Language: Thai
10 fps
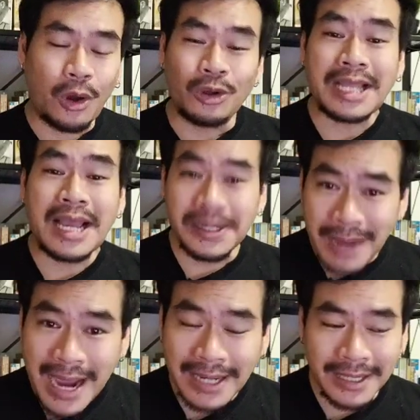ของทาง
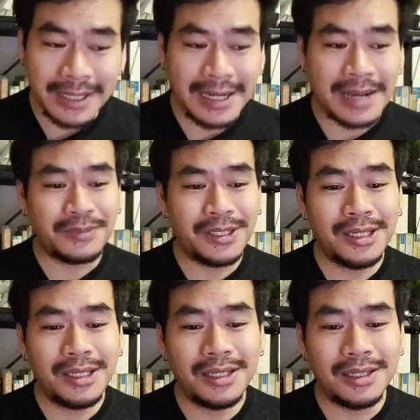บ้านนะครับ
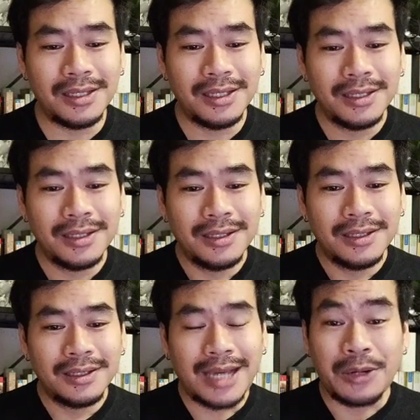ที่
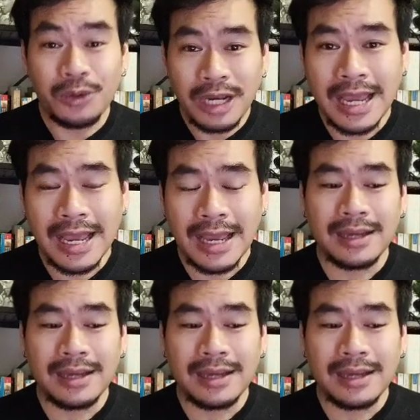การุณา